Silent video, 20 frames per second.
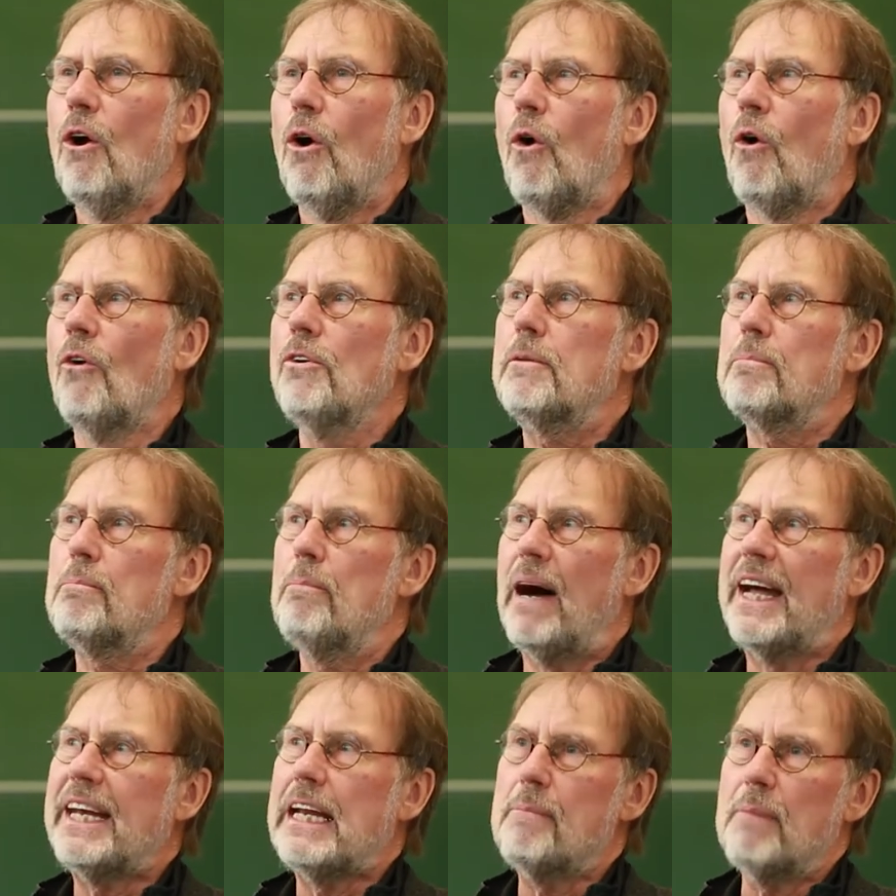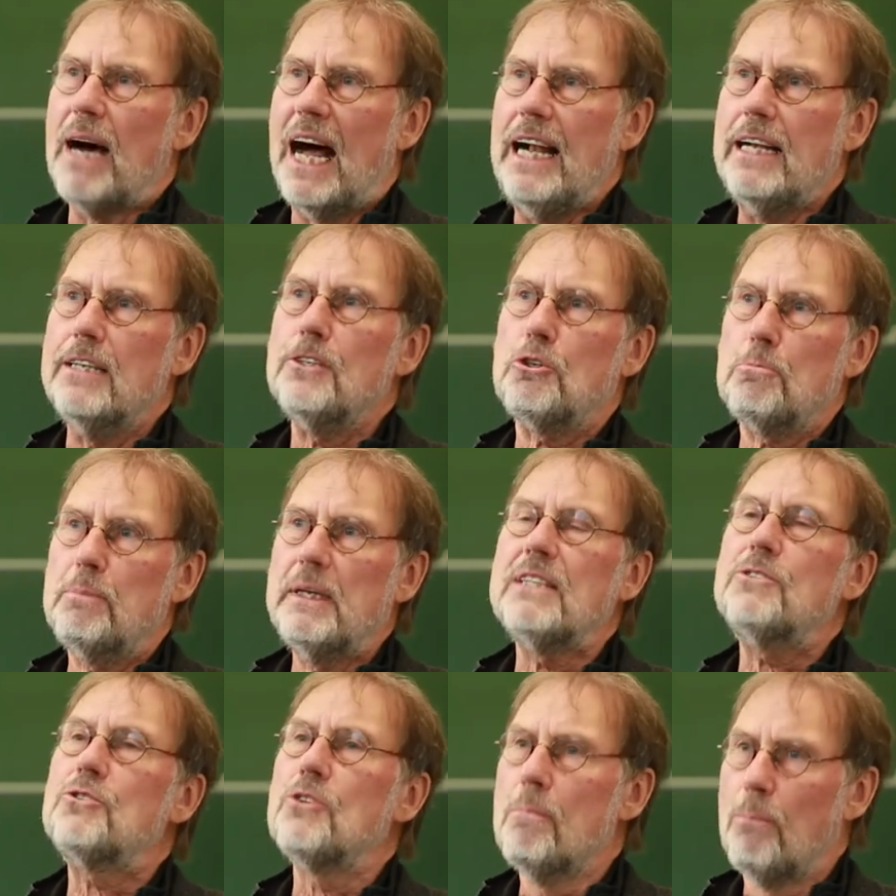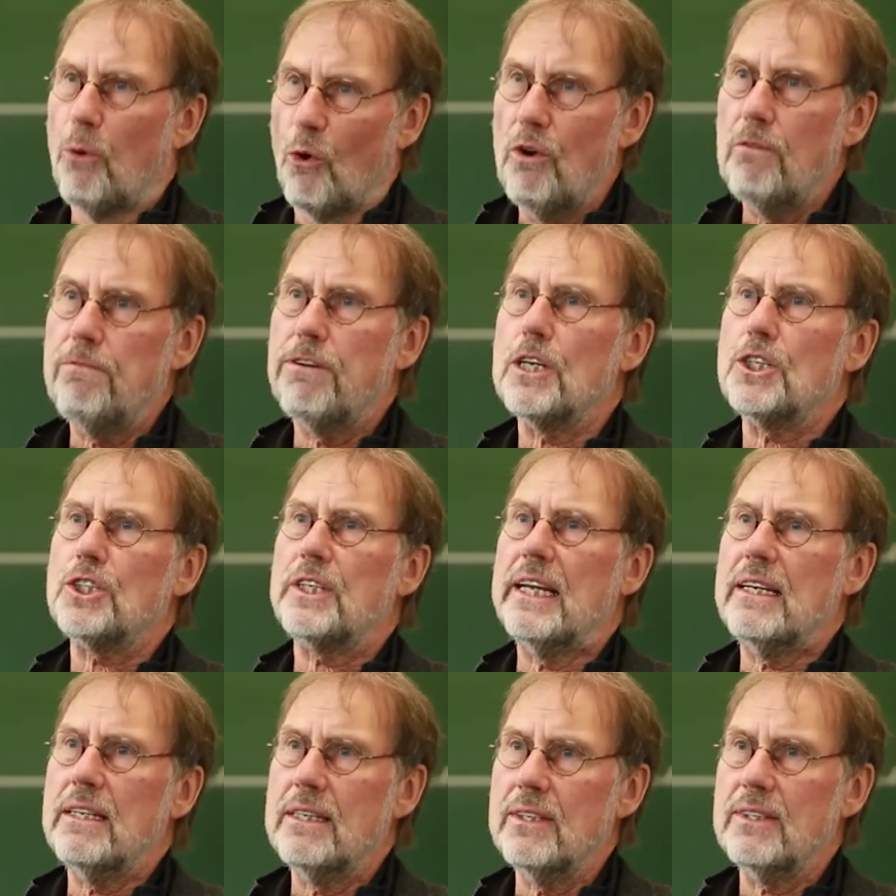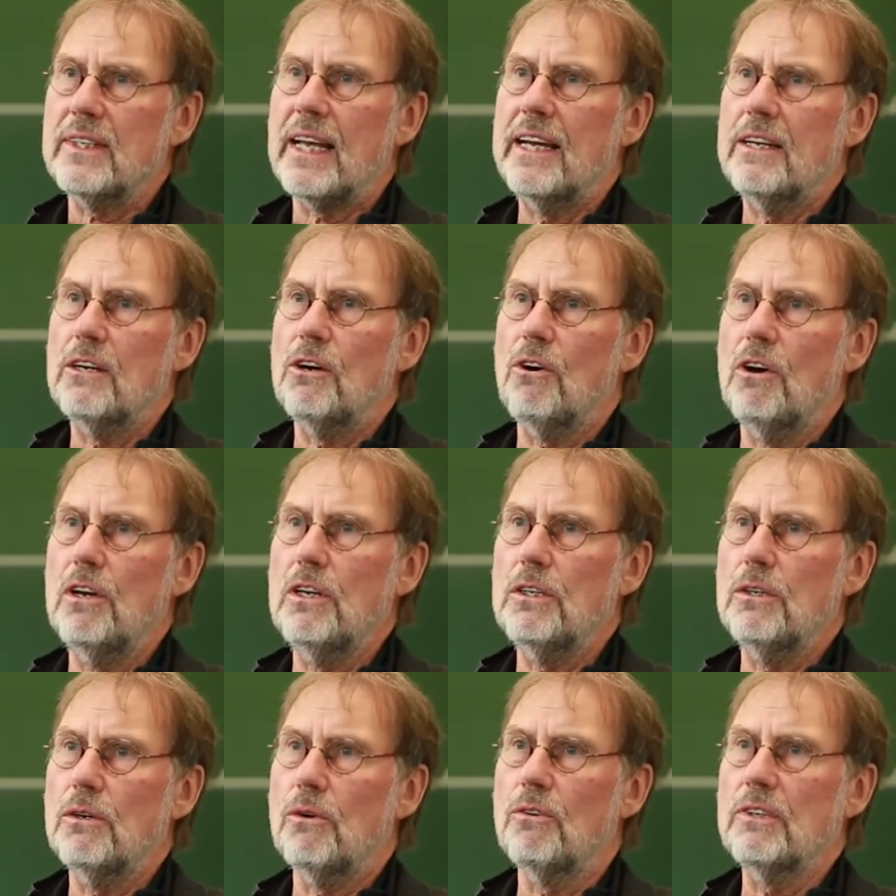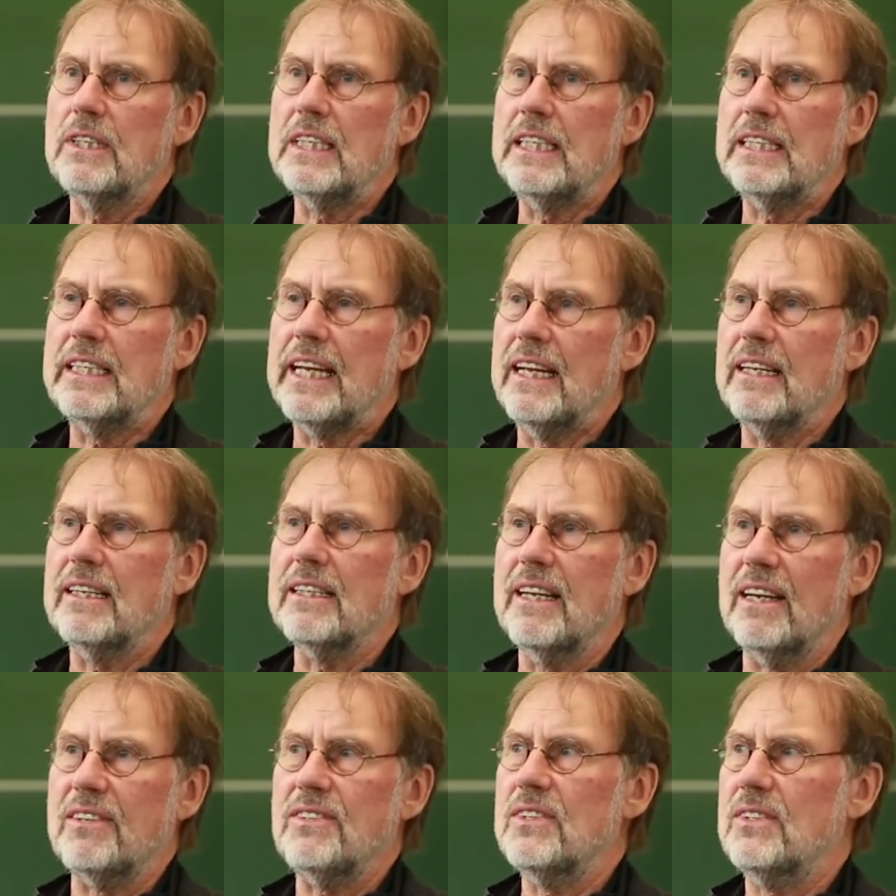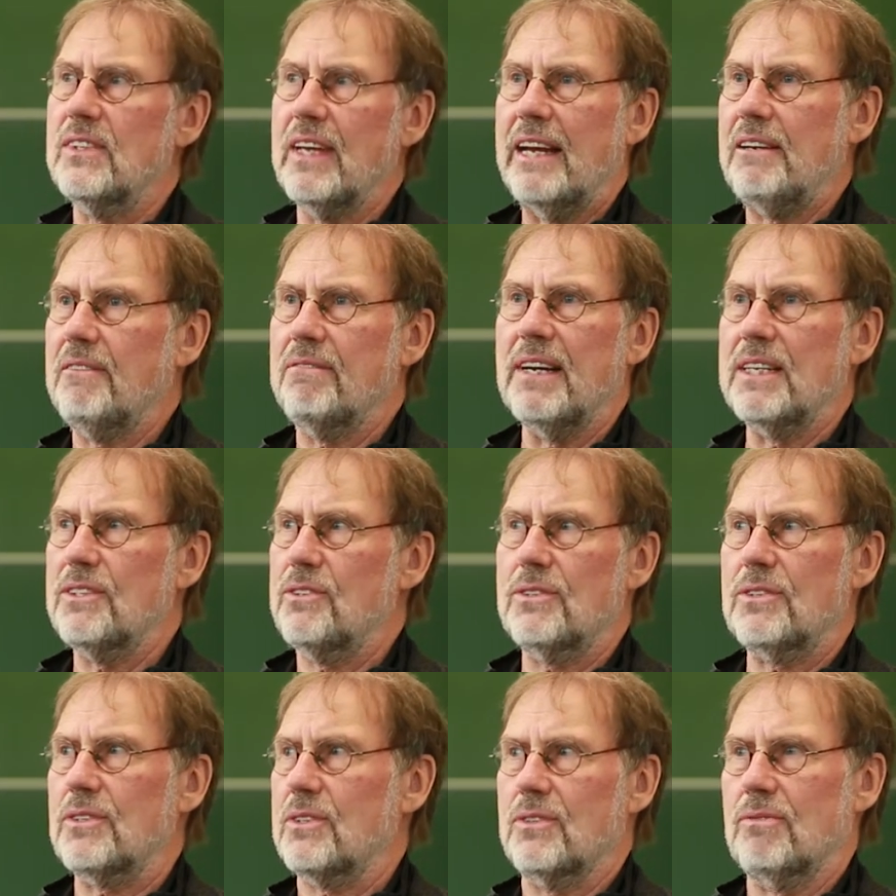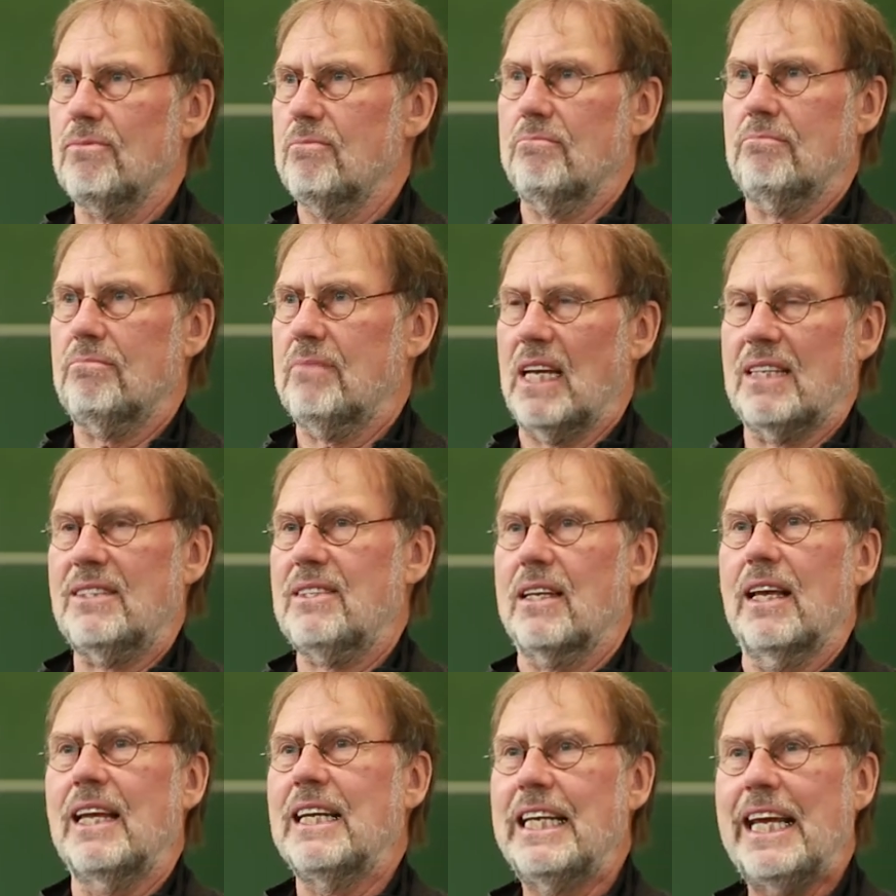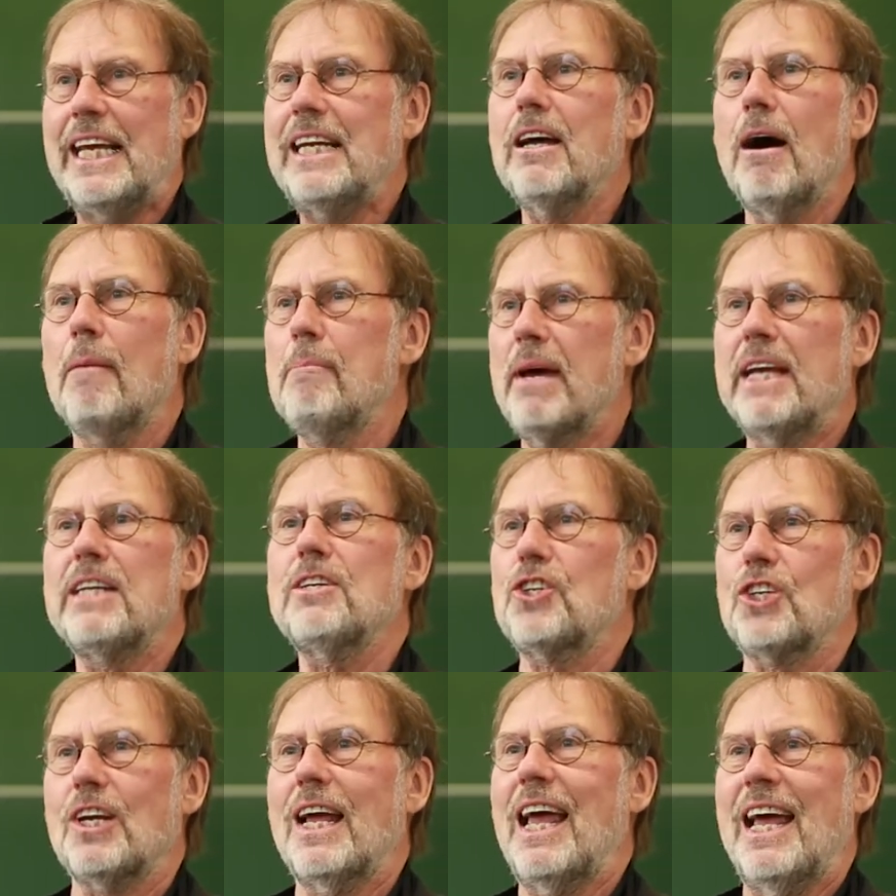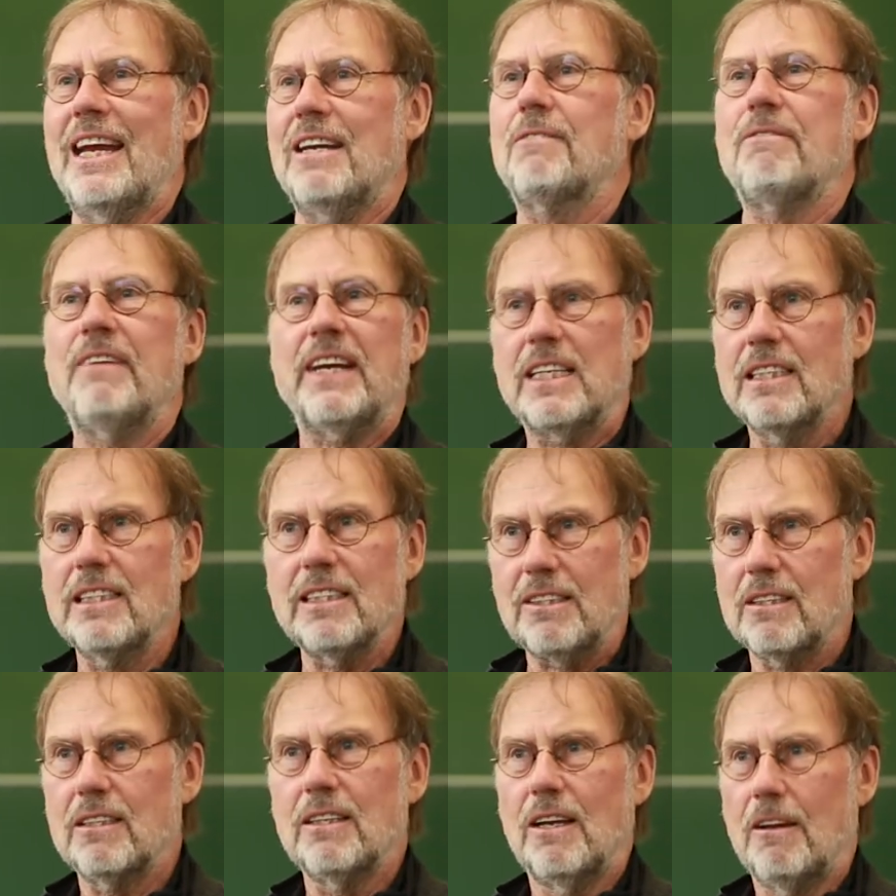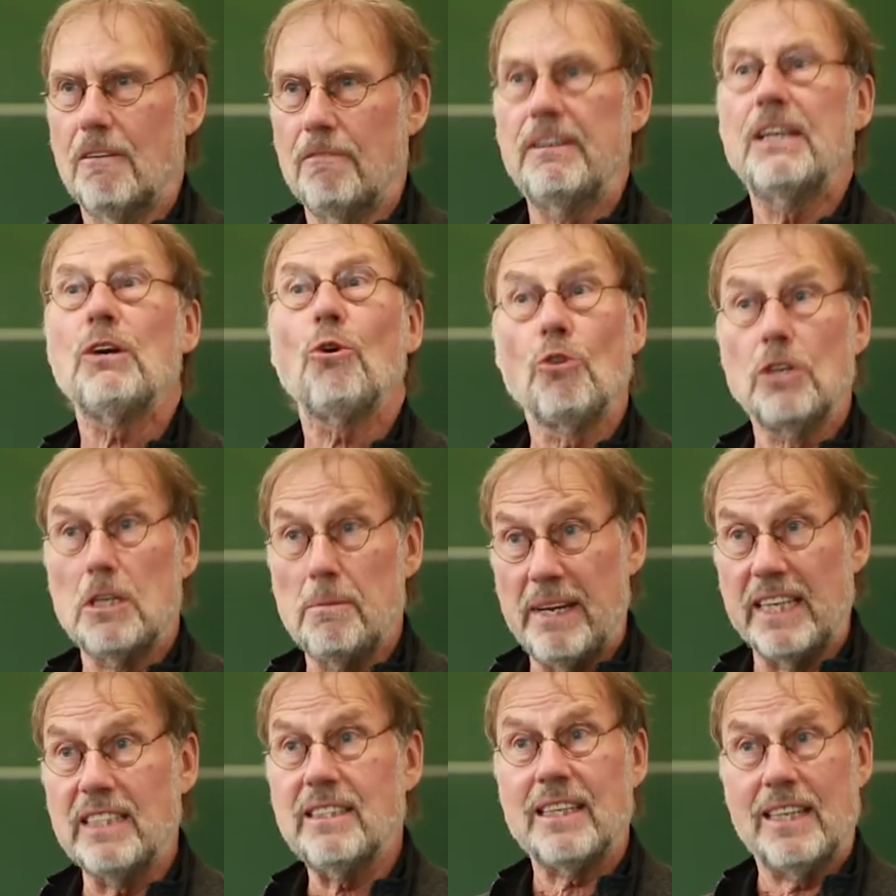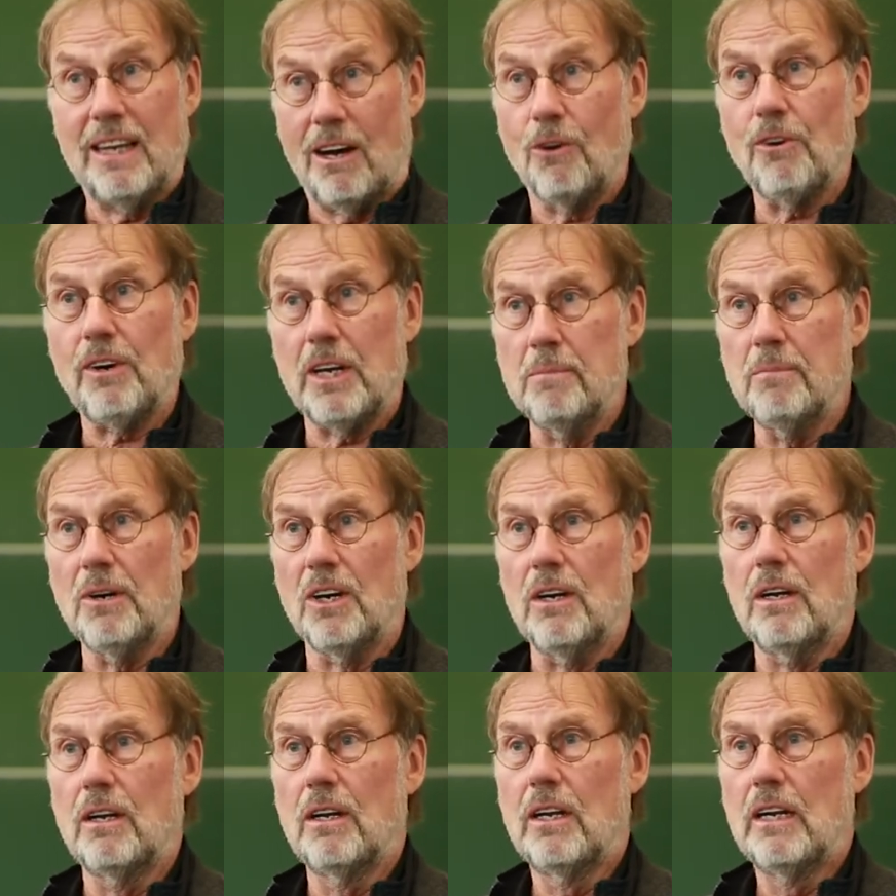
Und bei dem allen spielt Symbolverständnis eine Rolle. Und ich denke, das ist etwas, das jeder Mensch entwickelt, wie rudimentär auch immer.